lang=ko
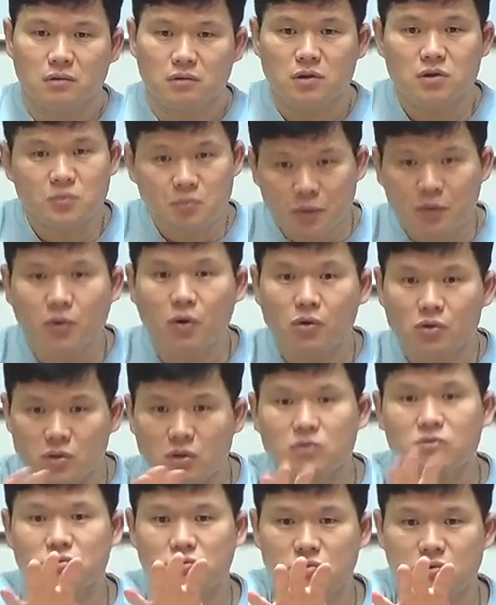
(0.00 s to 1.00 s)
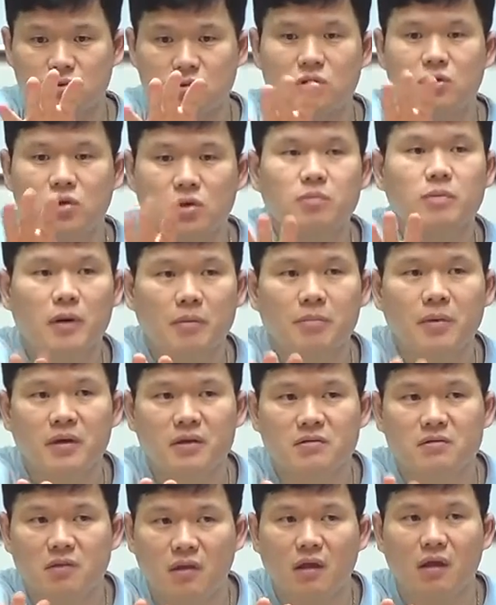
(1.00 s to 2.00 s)
스피커 그냥 TV 앞에
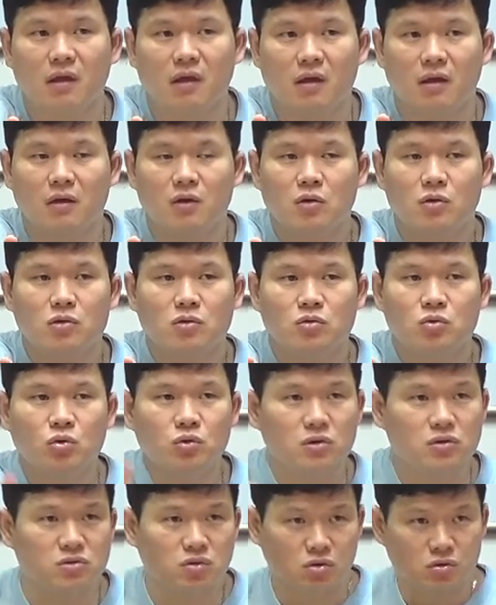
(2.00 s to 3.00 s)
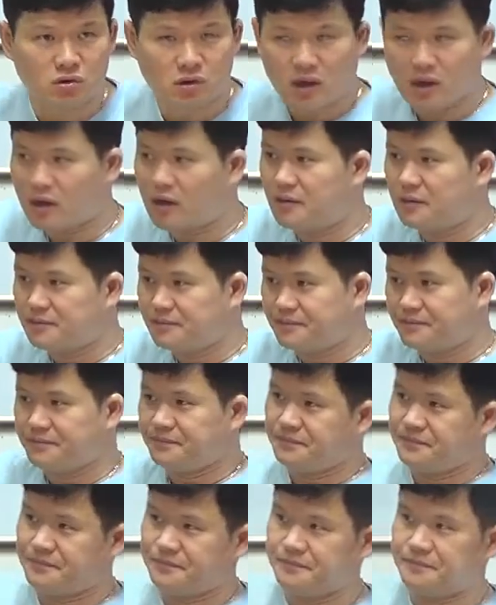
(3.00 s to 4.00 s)
있는데 소리는 저기서 나.
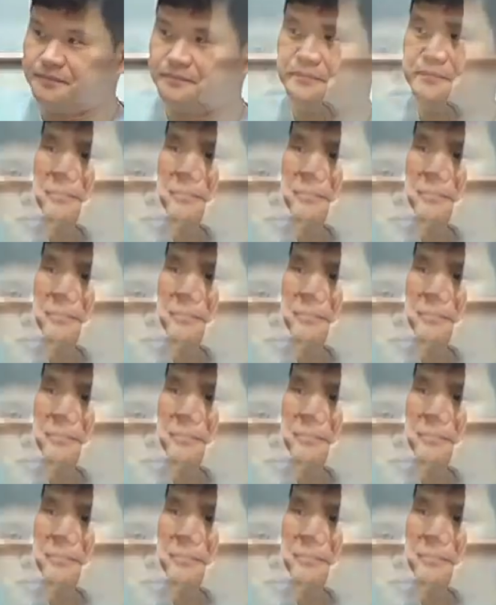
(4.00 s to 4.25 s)
그